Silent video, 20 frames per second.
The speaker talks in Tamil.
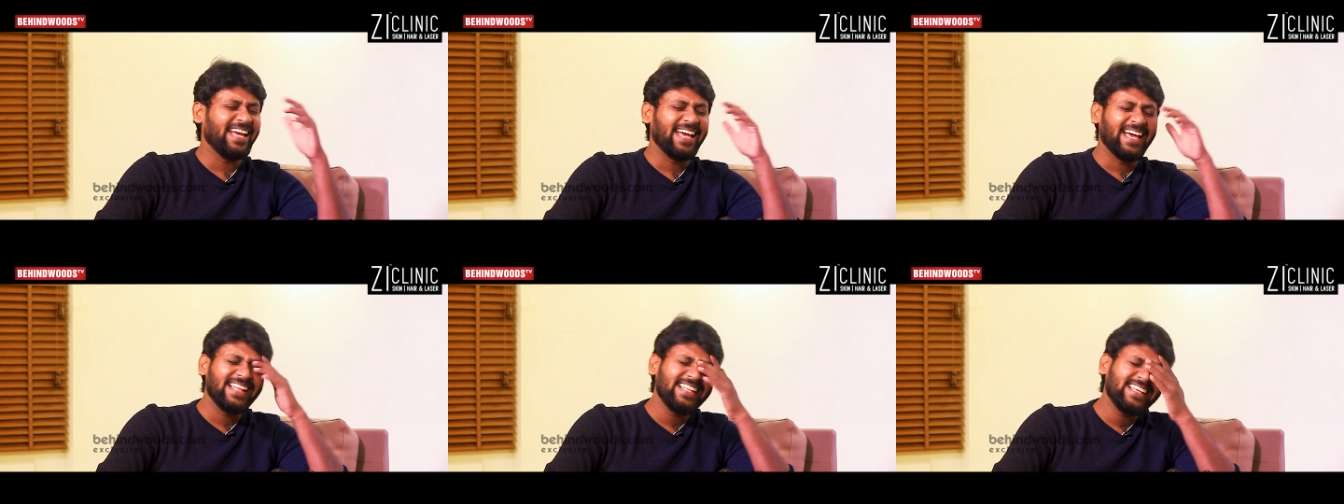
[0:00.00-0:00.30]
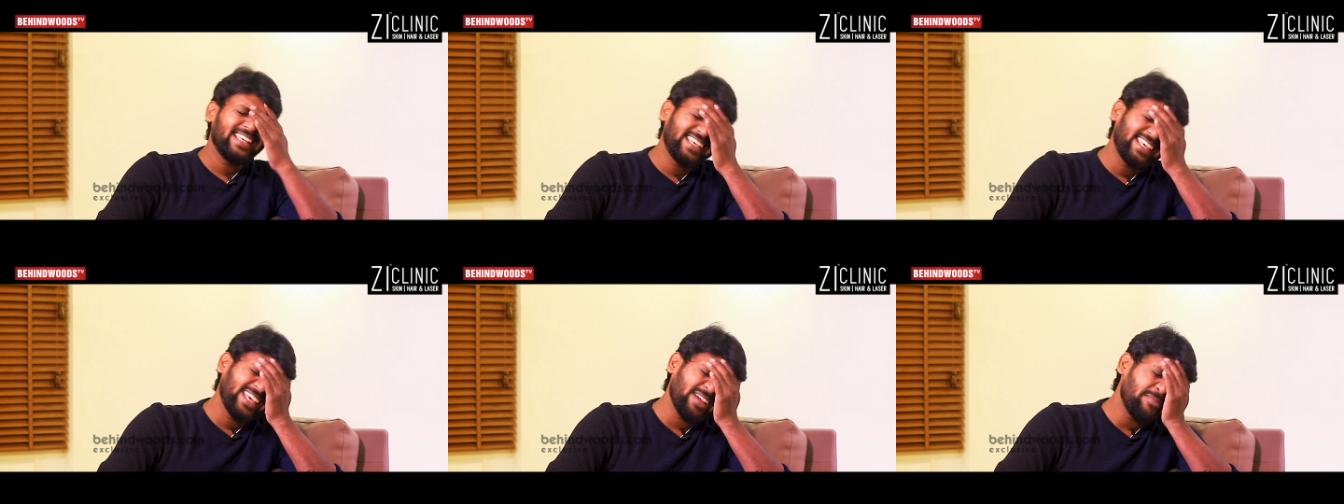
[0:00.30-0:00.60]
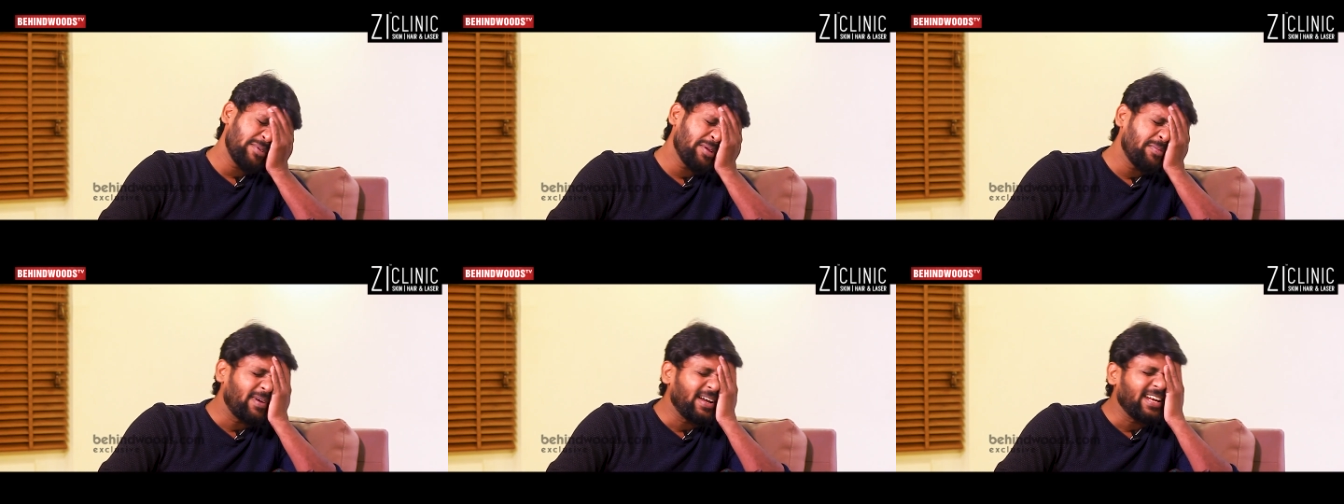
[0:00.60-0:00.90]
எதுக்கு
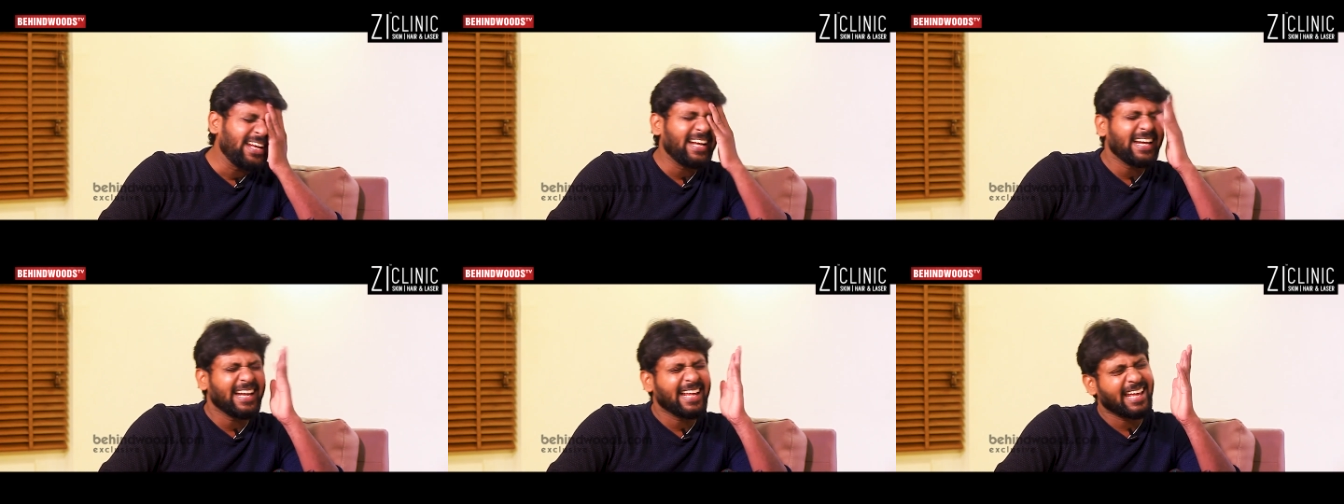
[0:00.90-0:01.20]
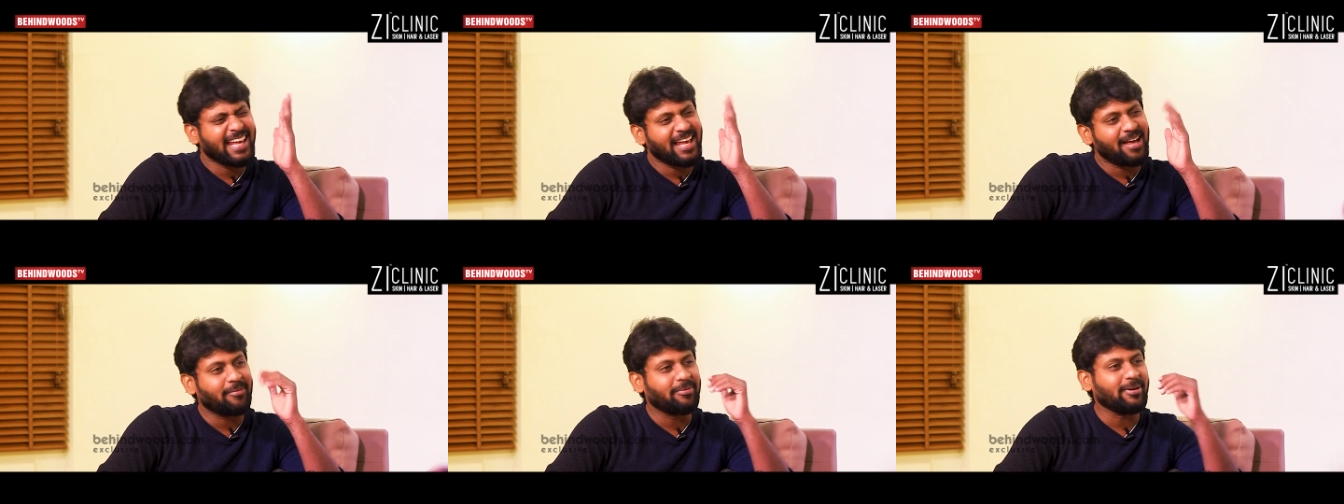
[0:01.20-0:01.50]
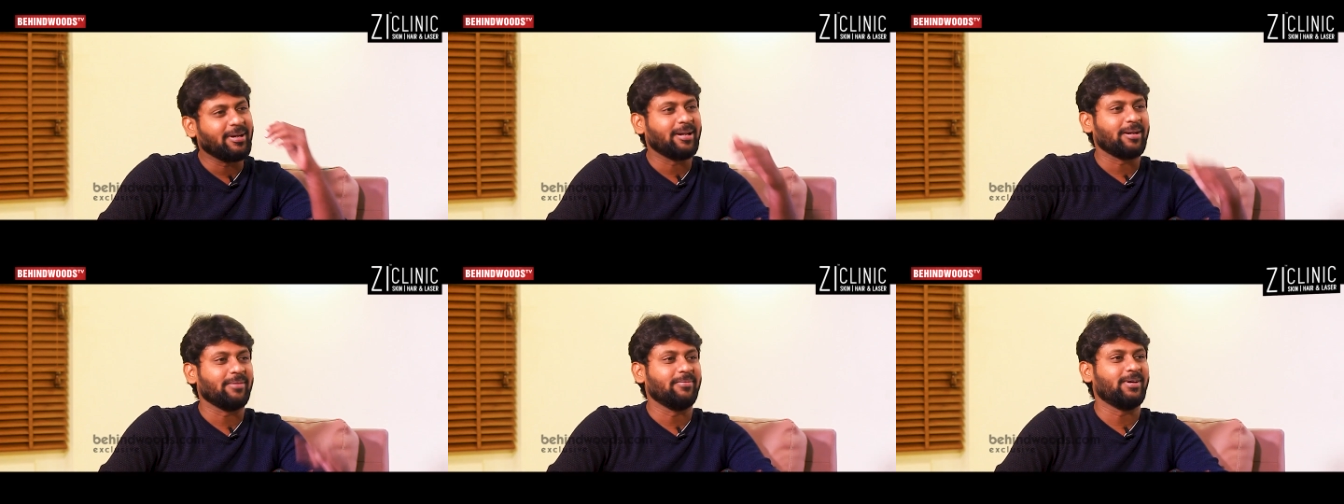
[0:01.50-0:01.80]
எப்படி பண்ணிட்டு இருக்கீங்க
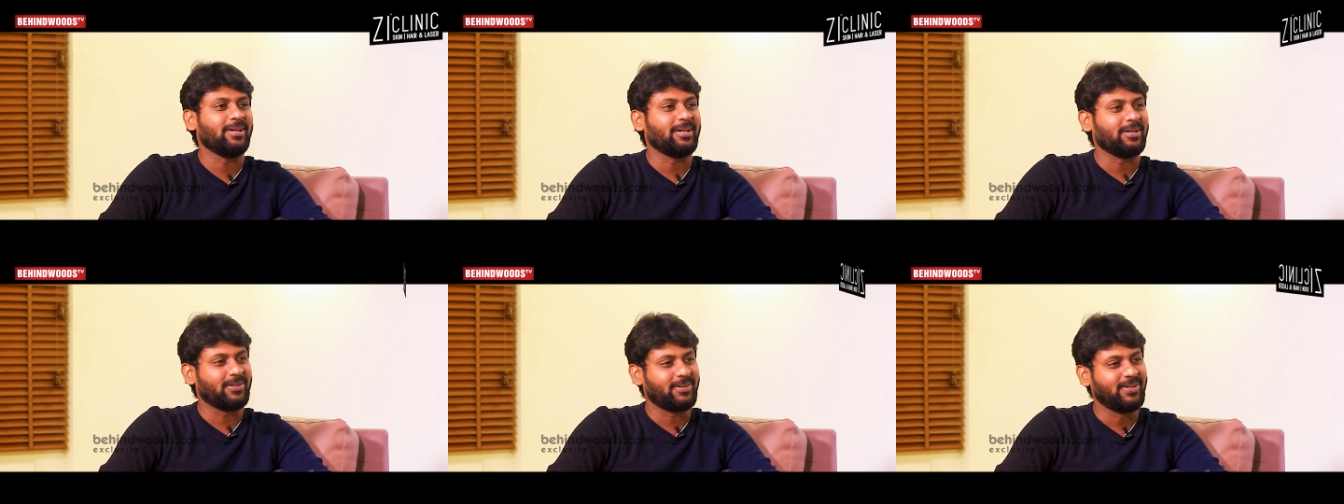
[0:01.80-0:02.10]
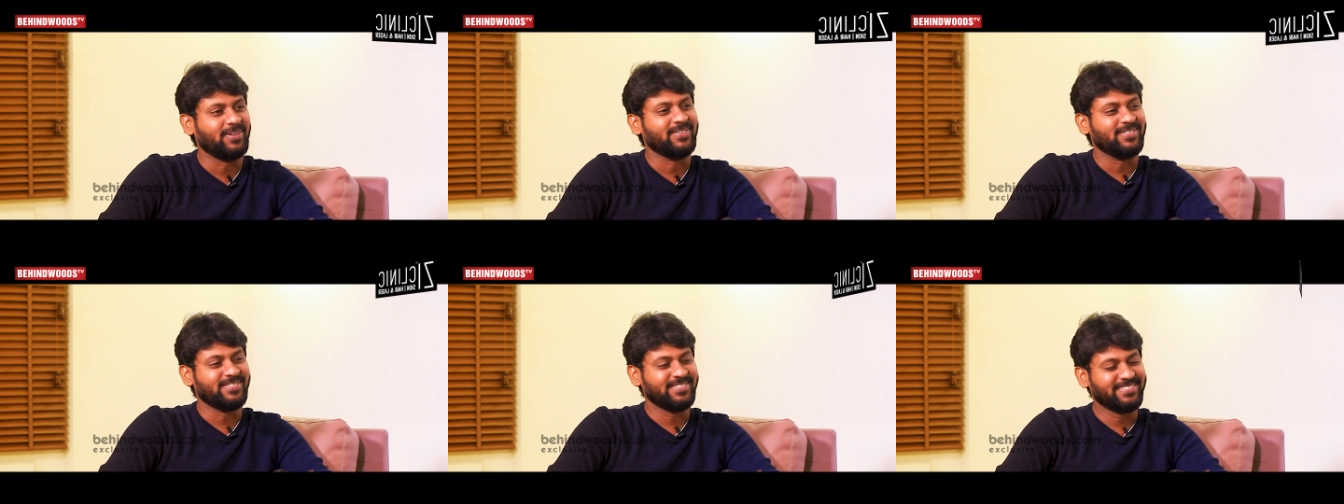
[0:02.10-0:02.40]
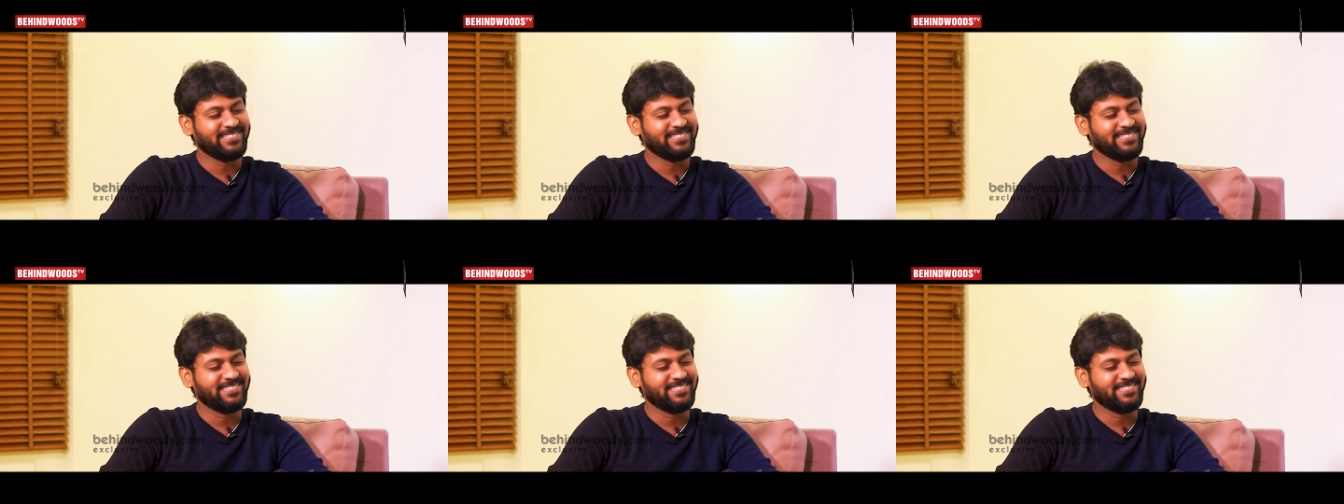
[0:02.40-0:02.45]
அப்படின்ற மாதிரி இருக்கும்